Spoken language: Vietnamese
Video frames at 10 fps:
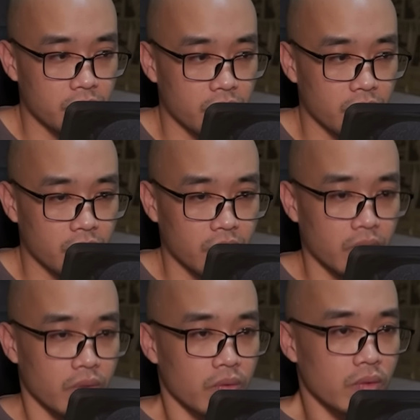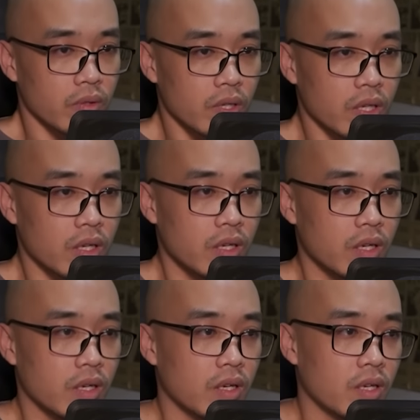người chúng ta đều đồng ý.
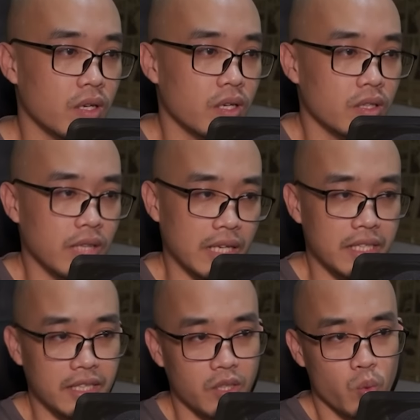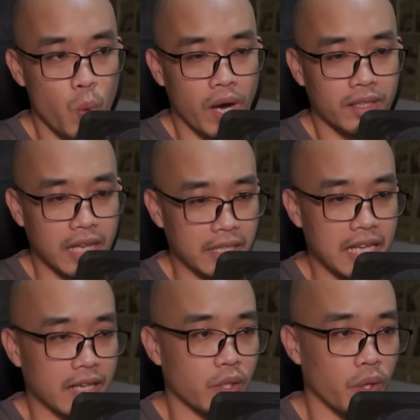Điểm này ta nghĩ ta không cần nhiều
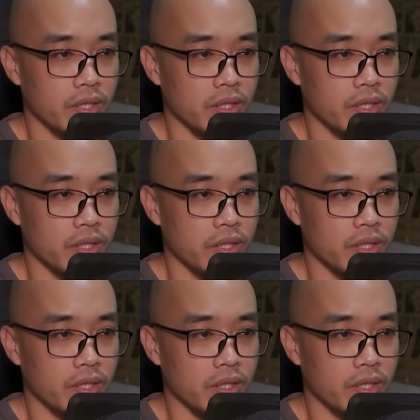lời chứ.